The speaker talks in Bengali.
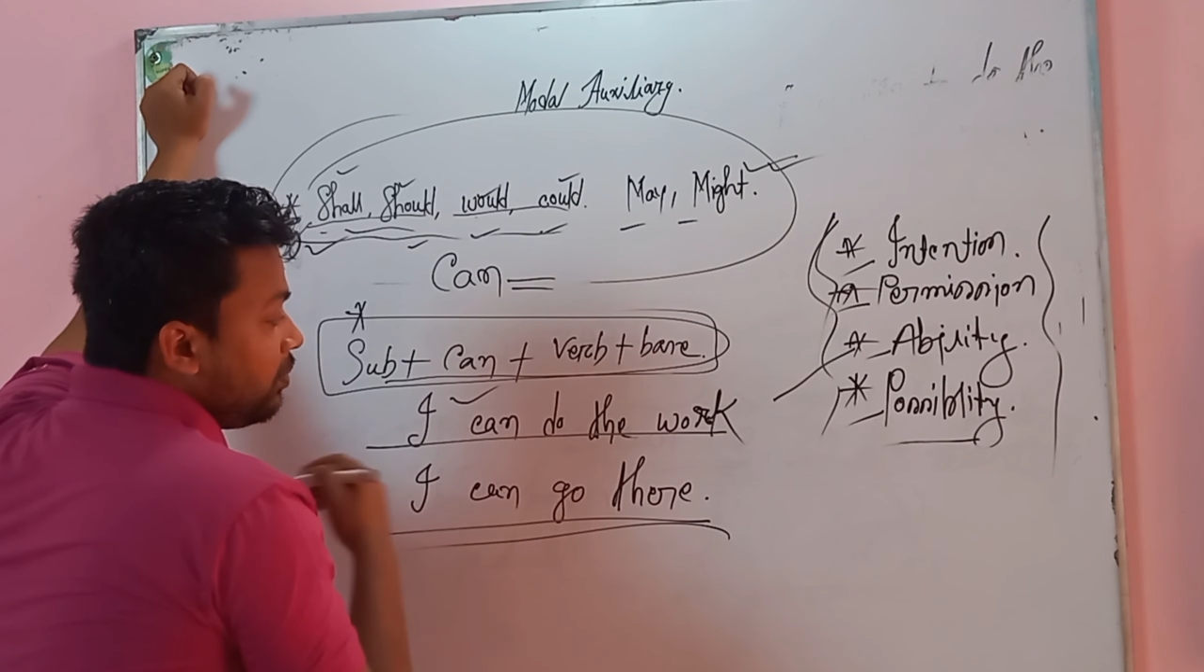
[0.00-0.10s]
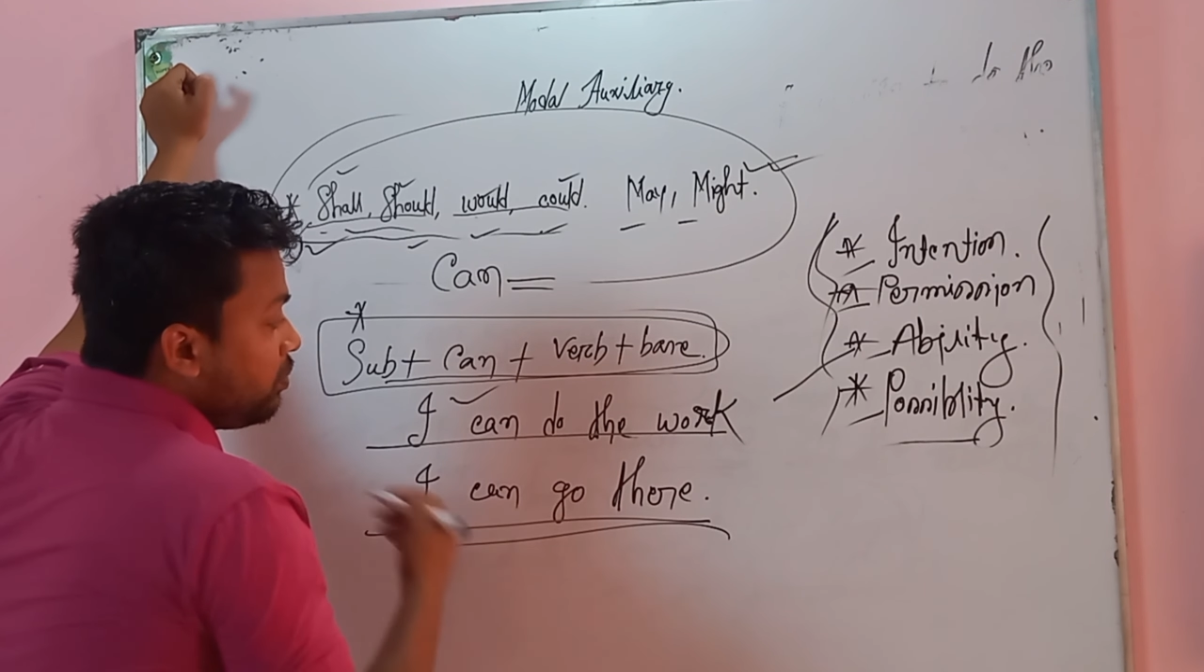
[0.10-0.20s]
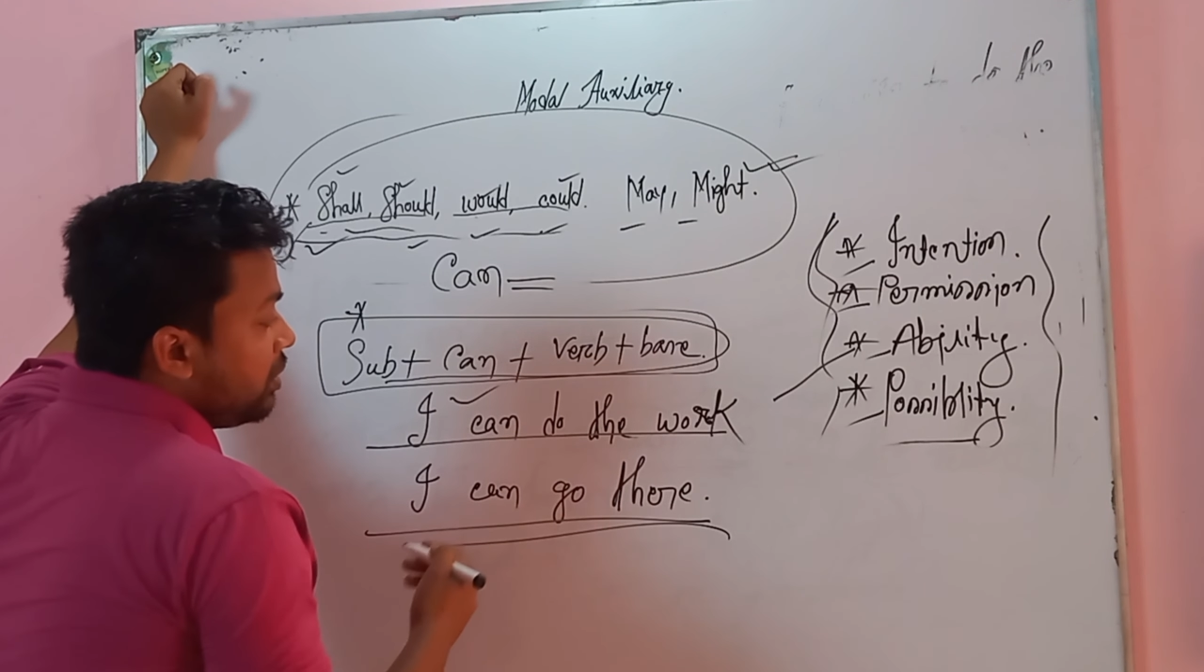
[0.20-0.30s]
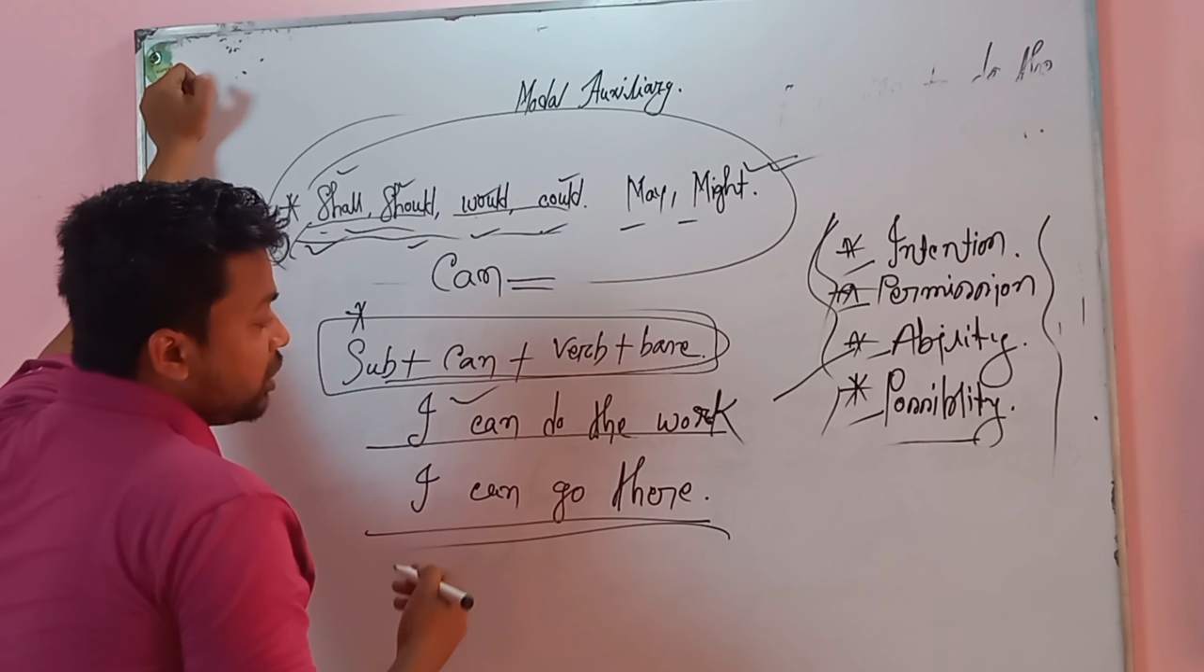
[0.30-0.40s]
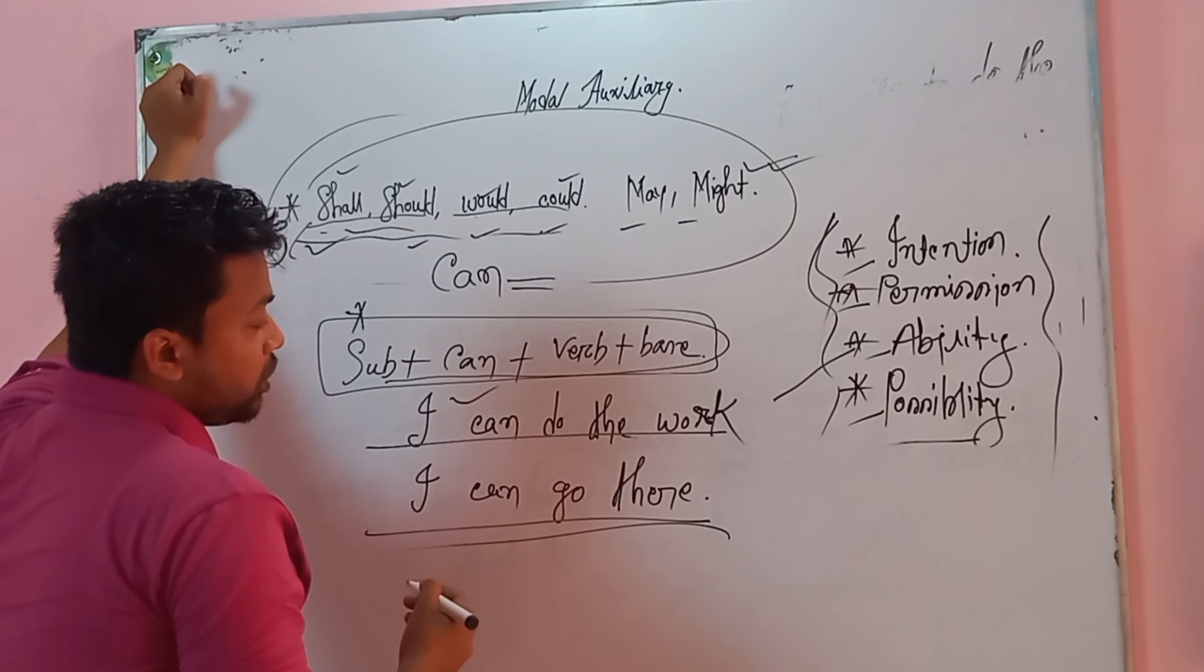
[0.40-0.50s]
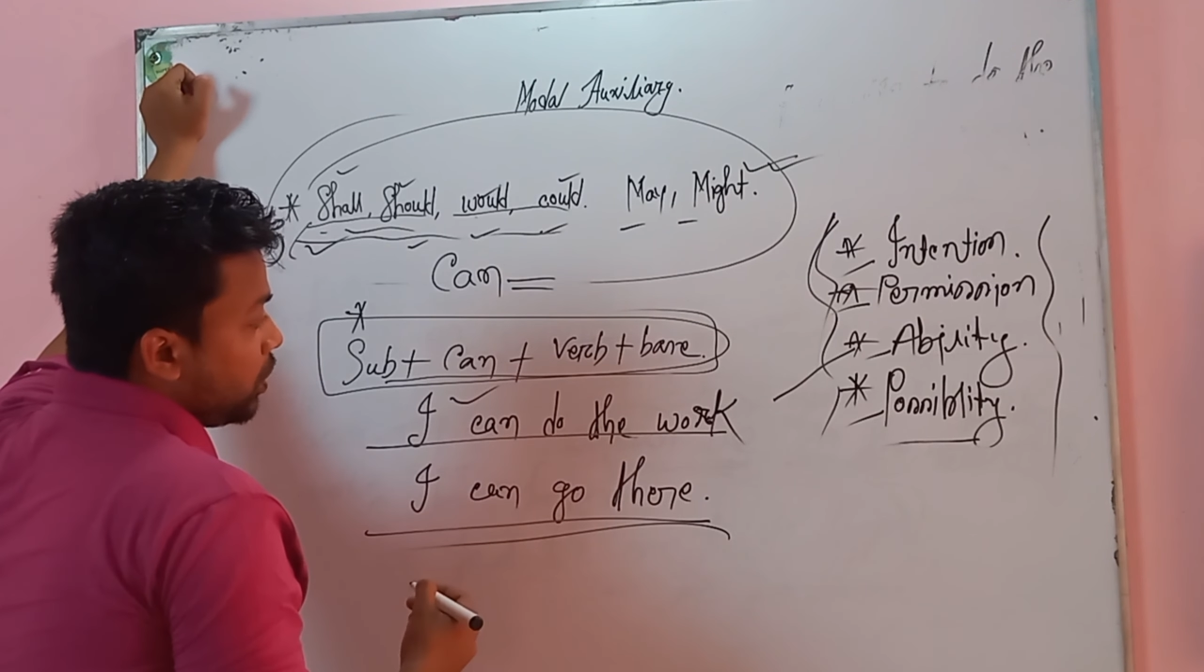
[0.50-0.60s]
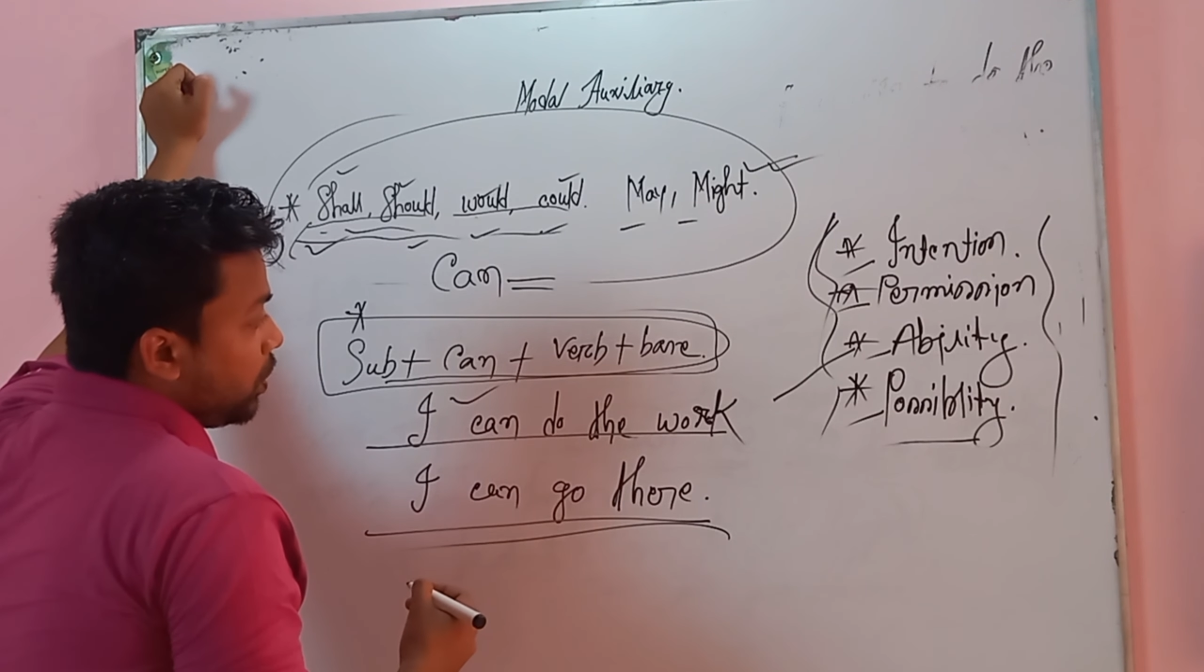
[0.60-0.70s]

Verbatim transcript: উদ্দেশ্য